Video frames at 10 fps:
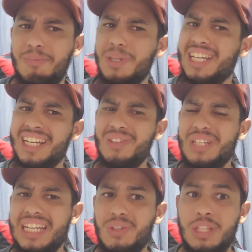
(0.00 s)
porque aqui no
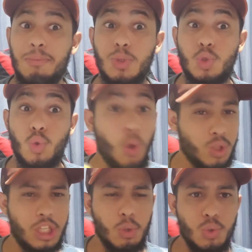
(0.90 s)
canal temos
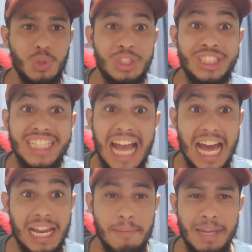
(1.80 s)
conteúdo
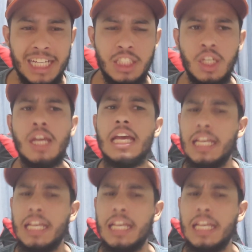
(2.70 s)
diariamente,